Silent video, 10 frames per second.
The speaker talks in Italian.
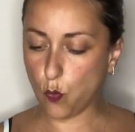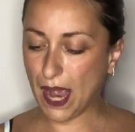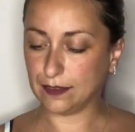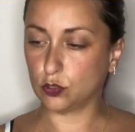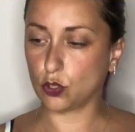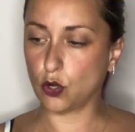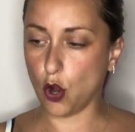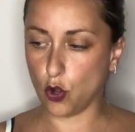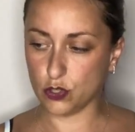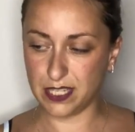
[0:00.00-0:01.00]
4
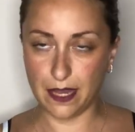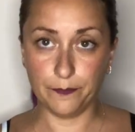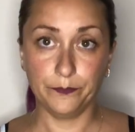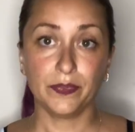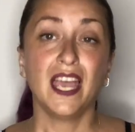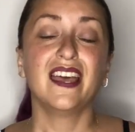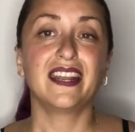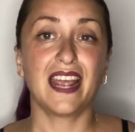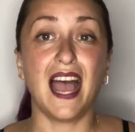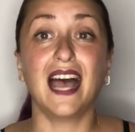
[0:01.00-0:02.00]
cose,
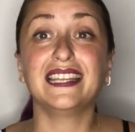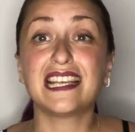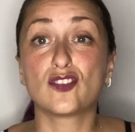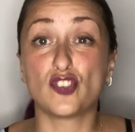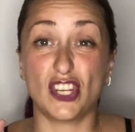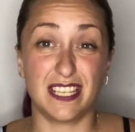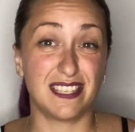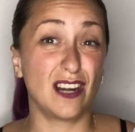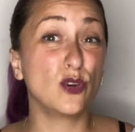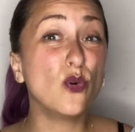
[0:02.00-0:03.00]
regà adesso ce ne
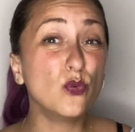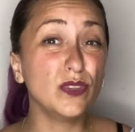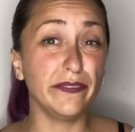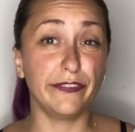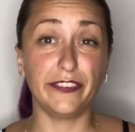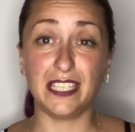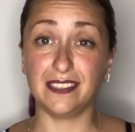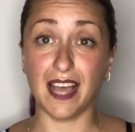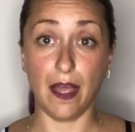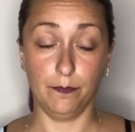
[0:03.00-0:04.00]
stanno
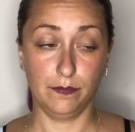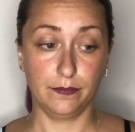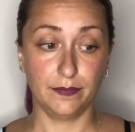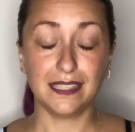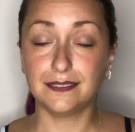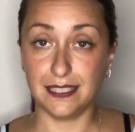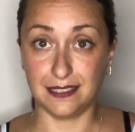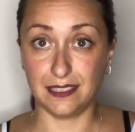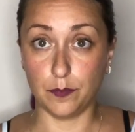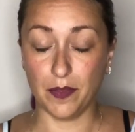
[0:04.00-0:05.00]
un'infinità,
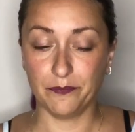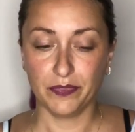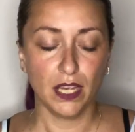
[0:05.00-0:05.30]
tantissime,